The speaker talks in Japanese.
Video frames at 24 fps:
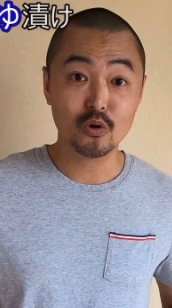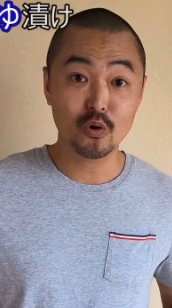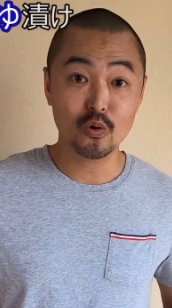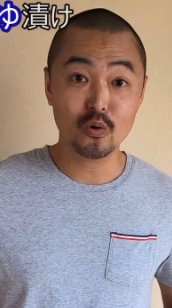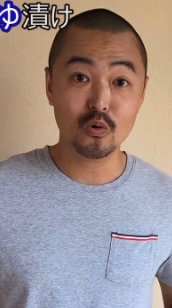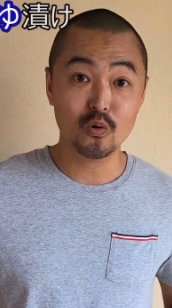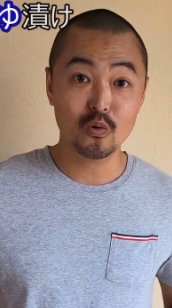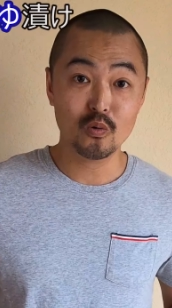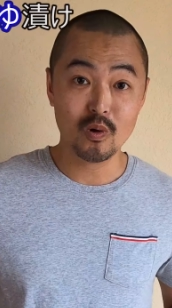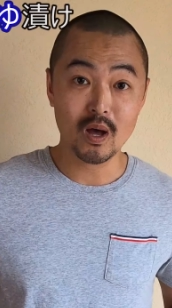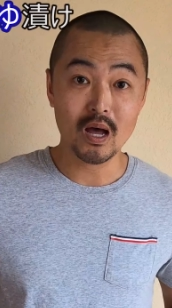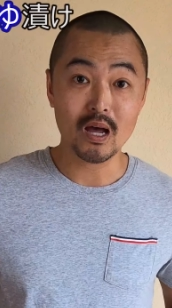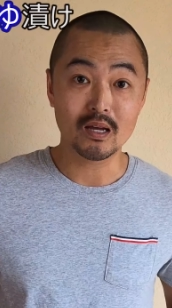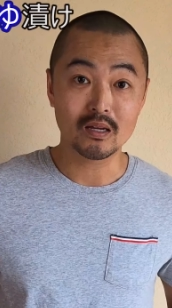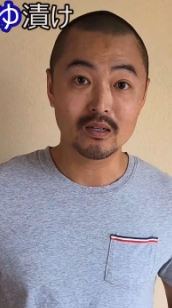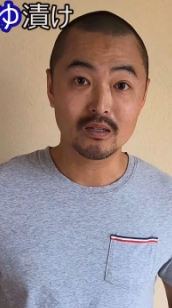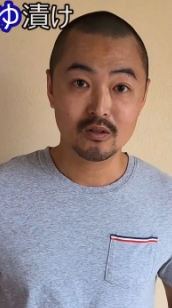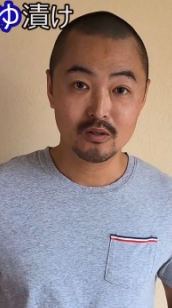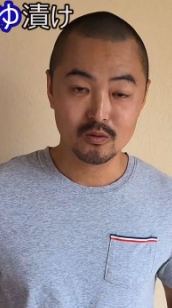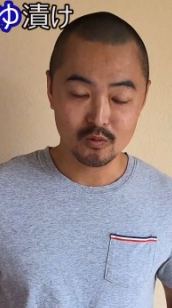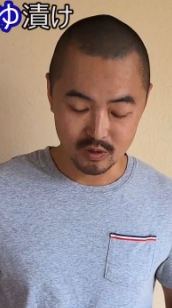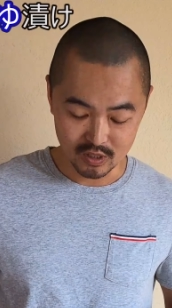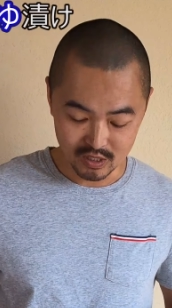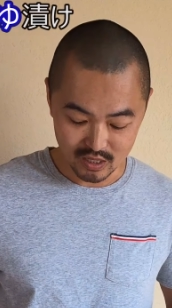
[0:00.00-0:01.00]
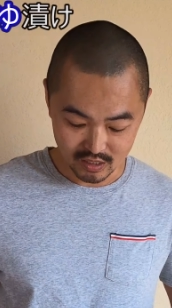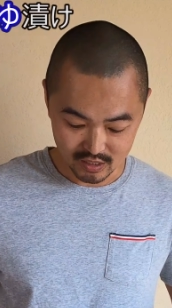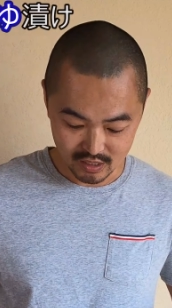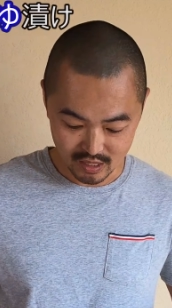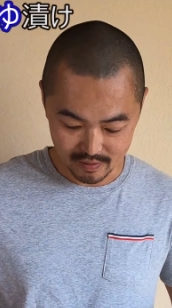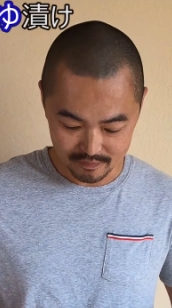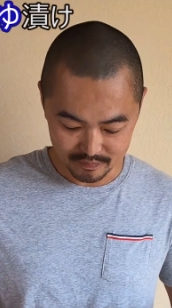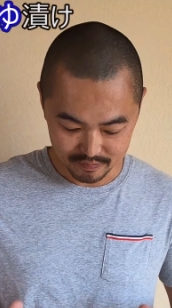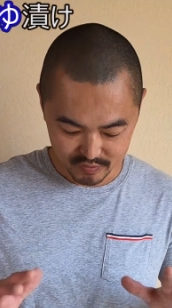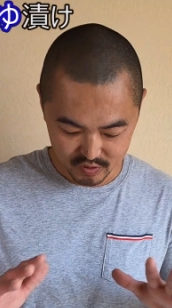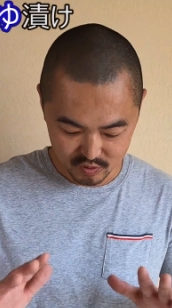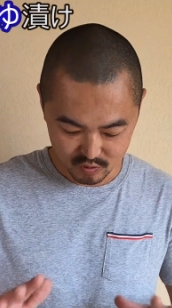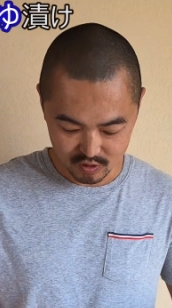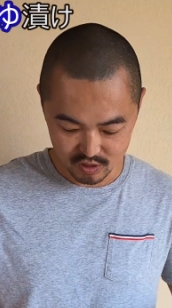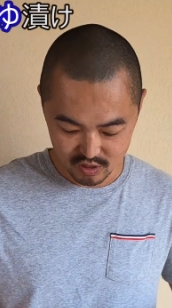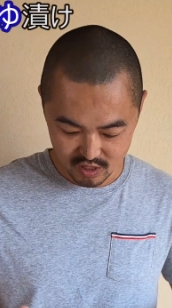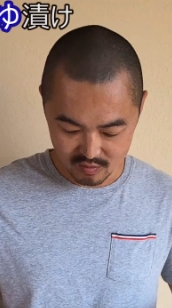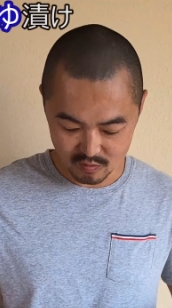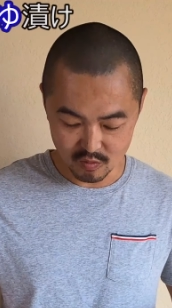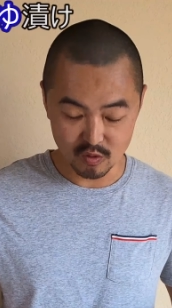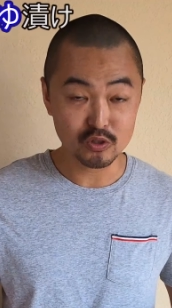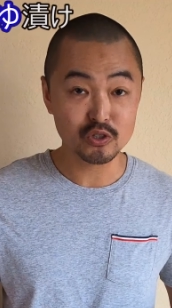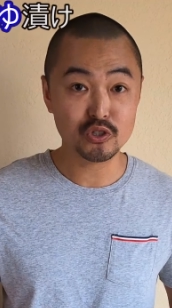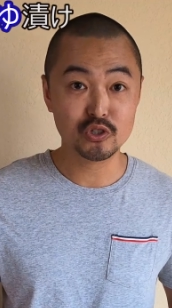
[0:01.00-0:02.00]
今日はこれだけこれ
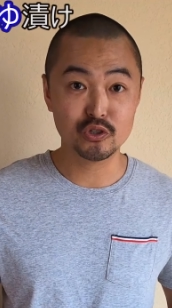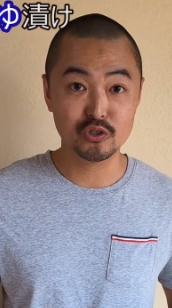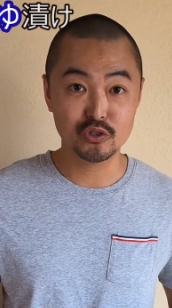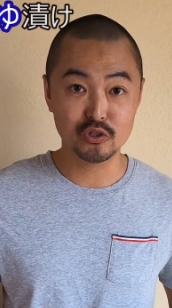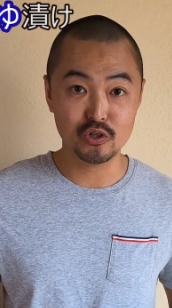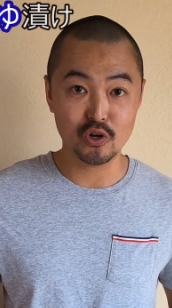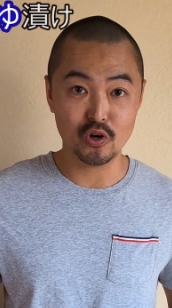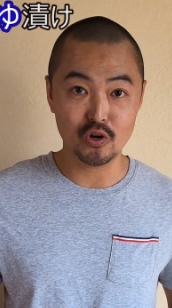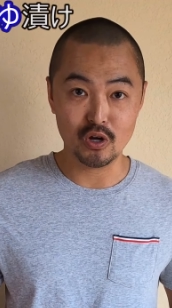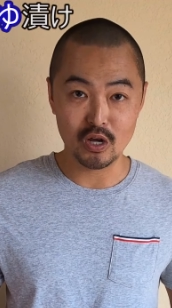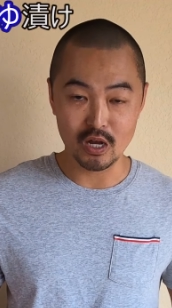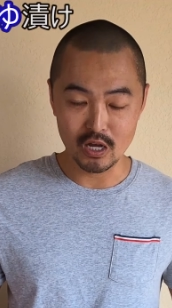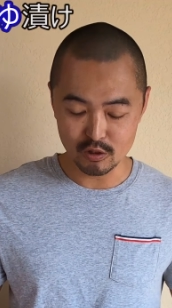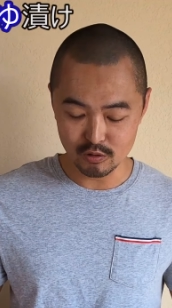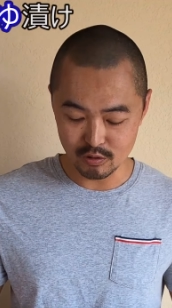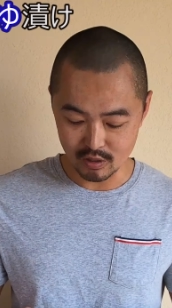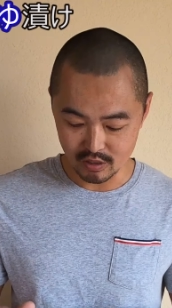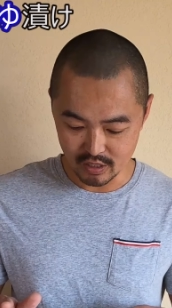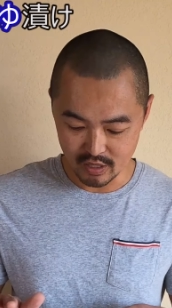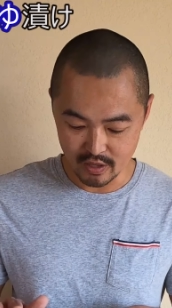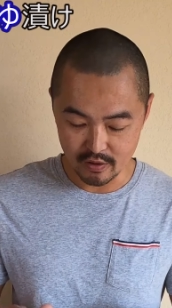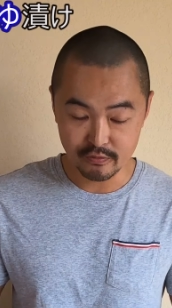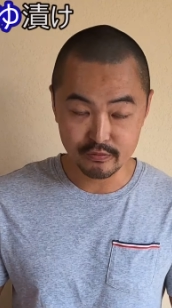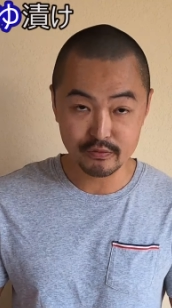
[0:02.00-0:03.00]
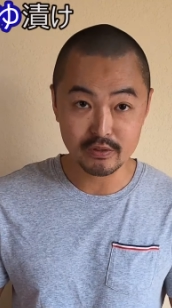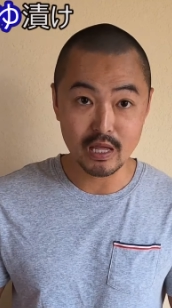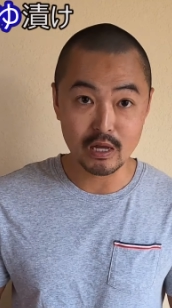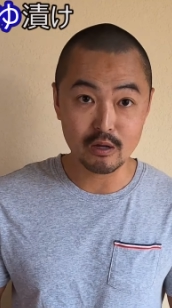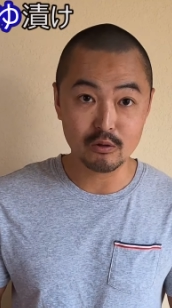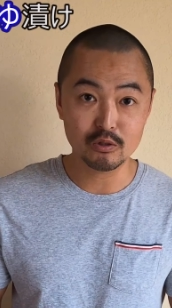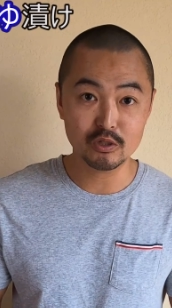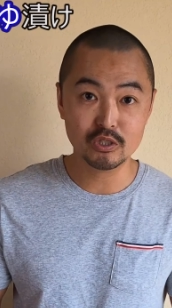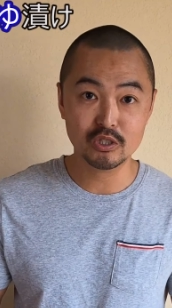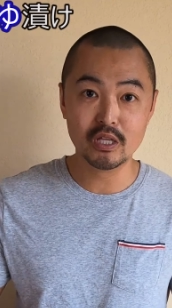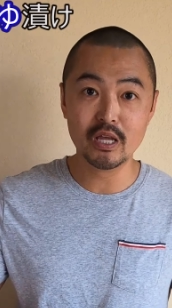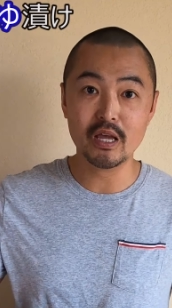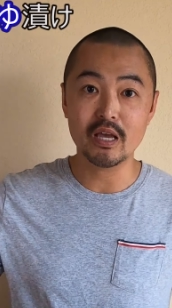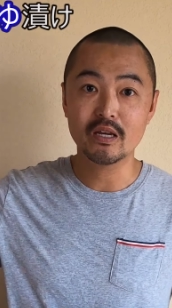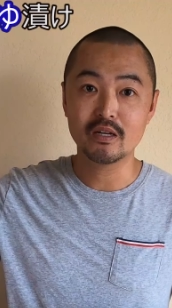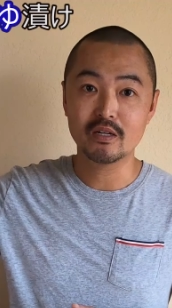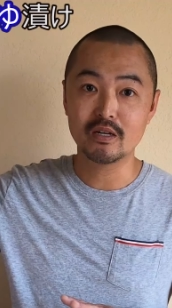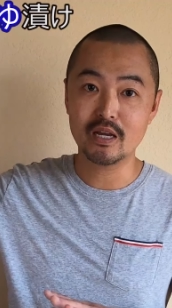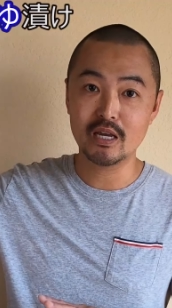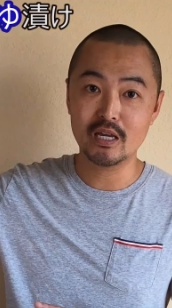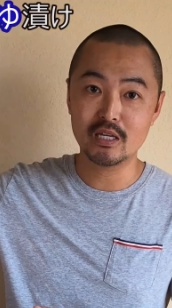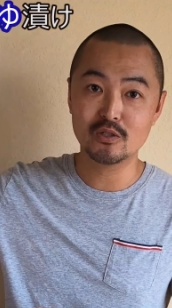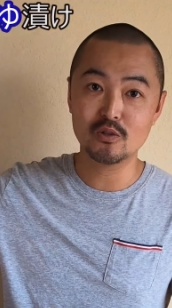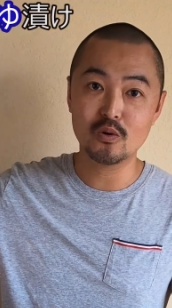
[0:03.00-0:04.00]
でも終了あとはね蓋をして
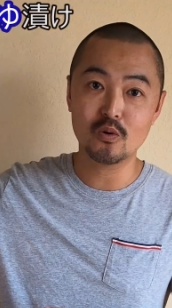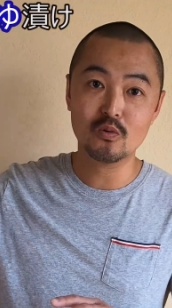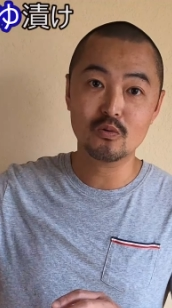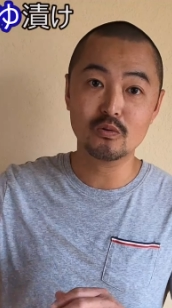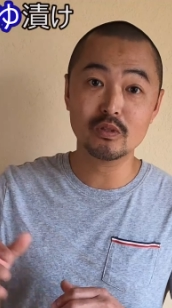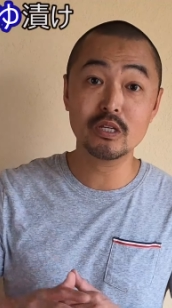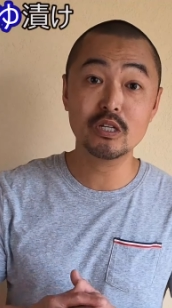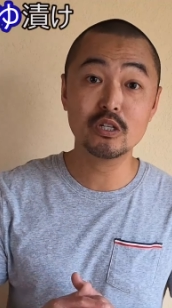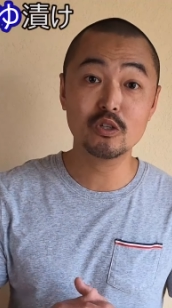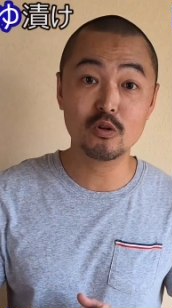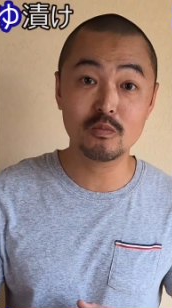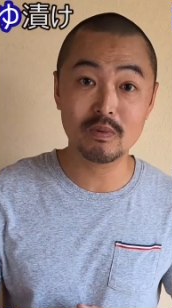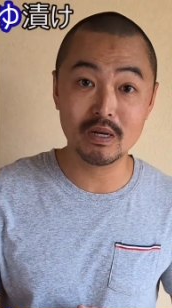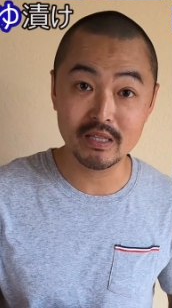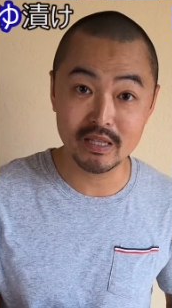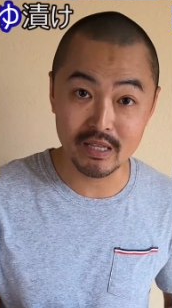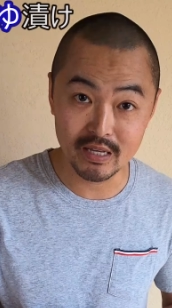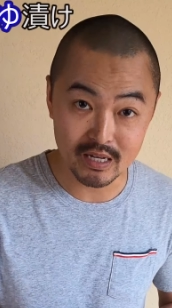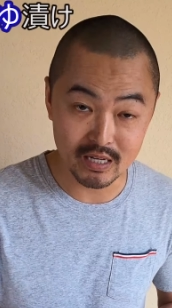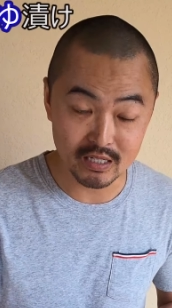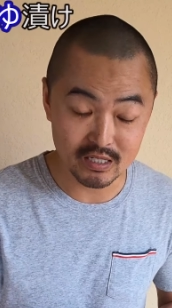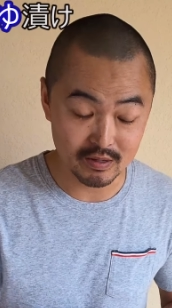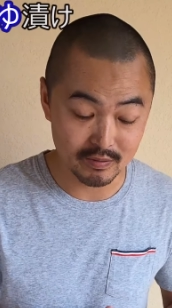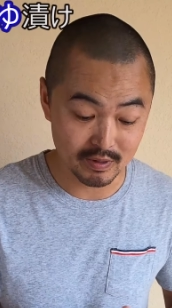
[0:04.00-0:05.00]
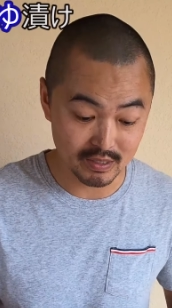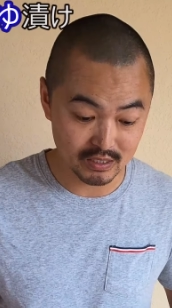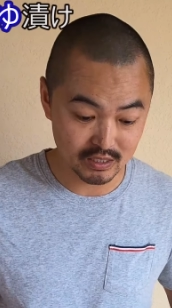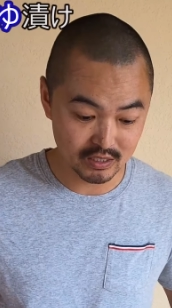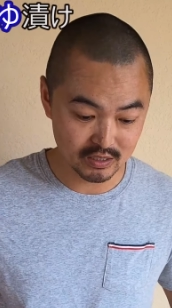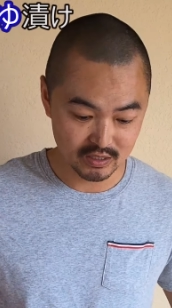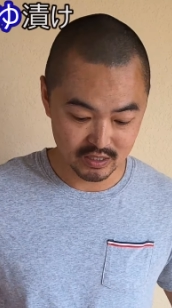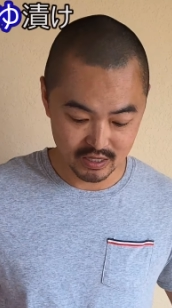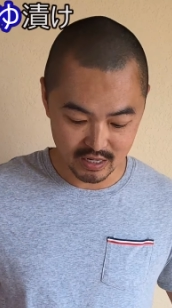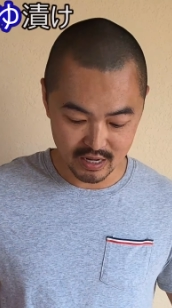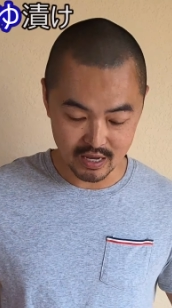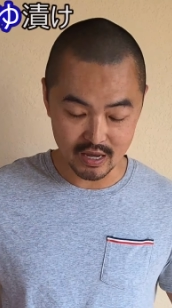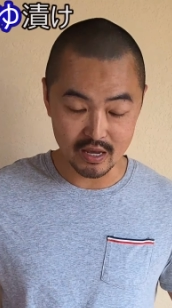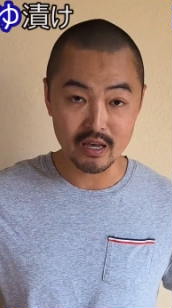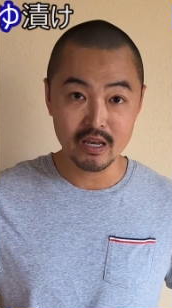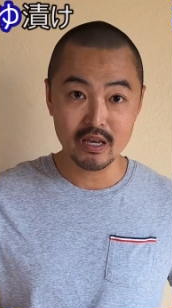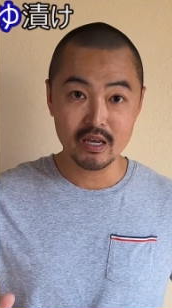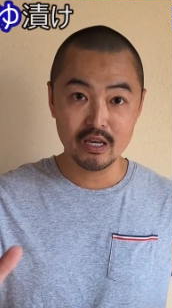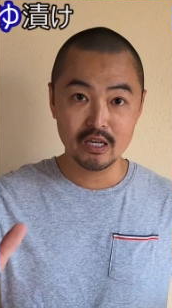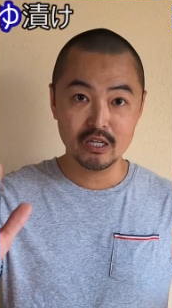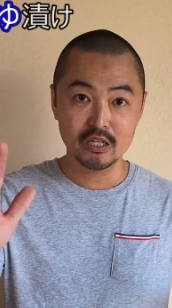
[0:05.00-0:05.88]
冷蔵庫で一晩寝かせますでね